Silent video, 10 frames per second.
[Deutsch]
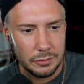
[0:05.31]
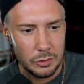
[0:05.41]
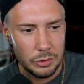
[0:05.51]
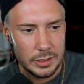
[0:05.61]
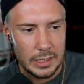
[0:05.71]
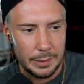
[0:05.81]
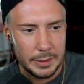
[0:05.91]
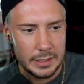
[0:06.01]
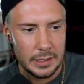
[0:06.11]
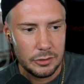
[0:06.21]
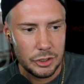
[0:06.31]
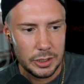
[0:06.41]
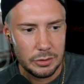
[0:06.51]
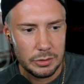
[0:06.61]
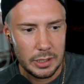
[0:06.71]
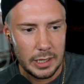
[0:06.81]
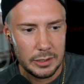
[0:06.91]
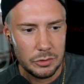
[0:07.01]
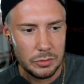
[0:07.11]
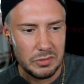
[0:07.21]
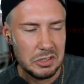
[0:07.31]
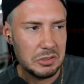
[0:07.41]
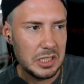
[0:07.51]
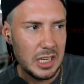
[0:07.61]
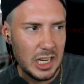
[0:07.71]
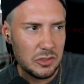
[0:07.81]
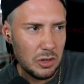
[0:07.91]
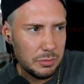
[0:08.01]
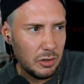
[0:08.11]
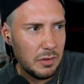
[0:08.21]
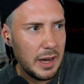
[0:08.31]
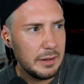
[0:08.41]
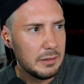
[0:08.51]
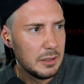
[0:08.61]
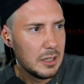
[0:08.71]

Vor kurzem habe ich einen Shit unter deinem YouTube-Video gesehen. Es kommt drauf an.